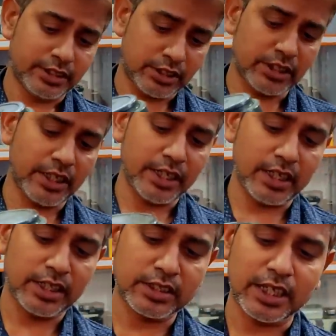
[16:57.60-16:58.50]
इसी का एक
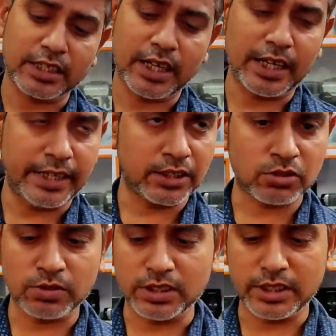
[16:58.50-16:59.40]
लेंस आता है आई
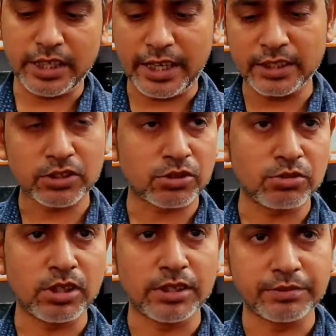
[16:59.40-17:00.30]
एस वन ये आई एस
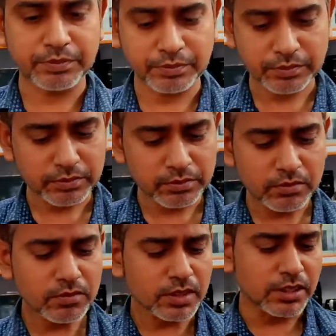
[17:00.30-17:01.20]
टू है अच्छा
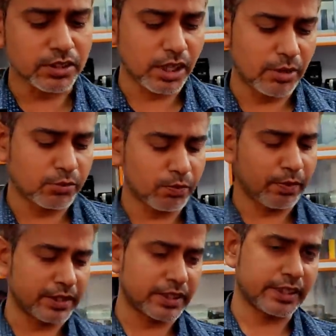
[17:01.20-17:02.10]
इसका आपको
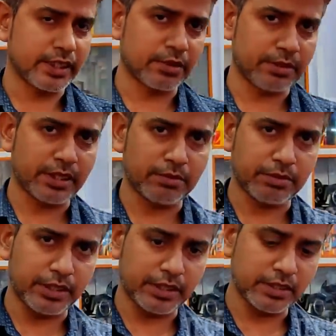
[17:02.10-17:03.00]
पैंसठ हज़ार रुपया दाम
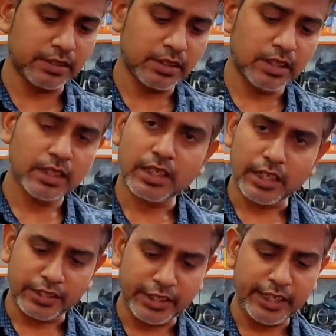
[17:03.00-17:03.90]
पड़ेगा
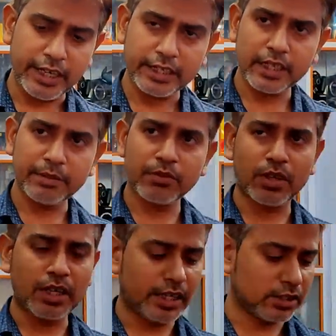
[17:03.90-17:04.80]
अच्छा नया का दाम है
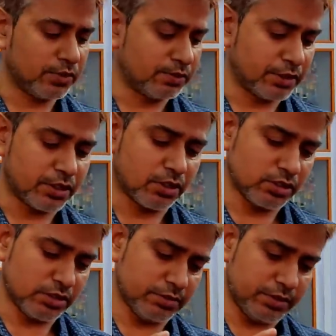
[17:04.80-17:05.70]
वन लाख फिफ्टी
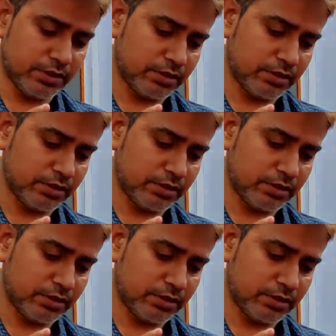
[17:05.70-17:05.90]
थाउजेंड रुपीज़